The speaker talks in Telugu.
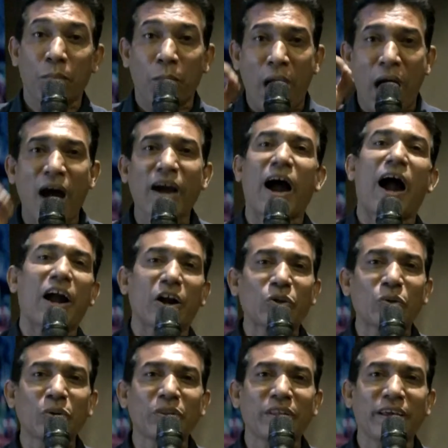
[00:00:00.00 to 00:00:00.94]
బాగా
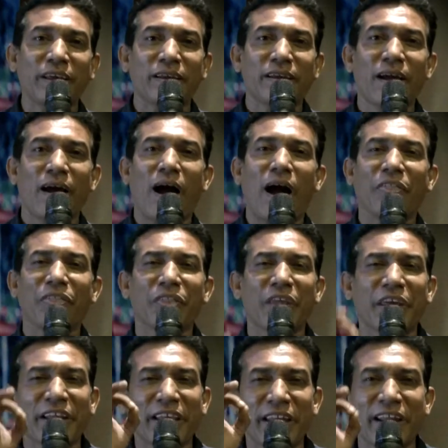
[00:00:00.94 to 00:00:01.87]
ఆడుతుంది
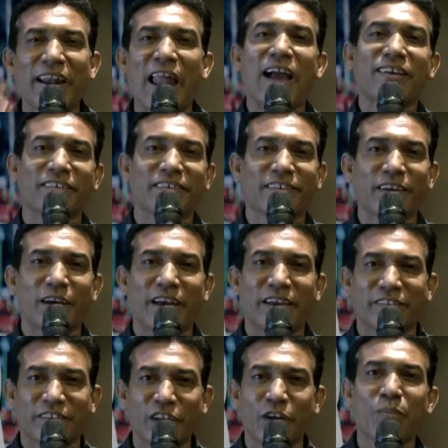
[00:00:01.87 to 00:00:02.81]
అందరికీ రిలాక్స్ ఇచ్చే
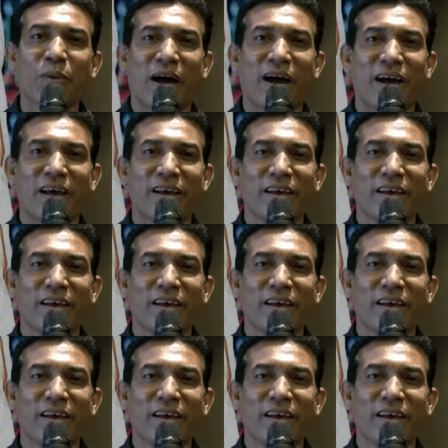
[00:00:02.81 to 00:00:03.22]
సినిమా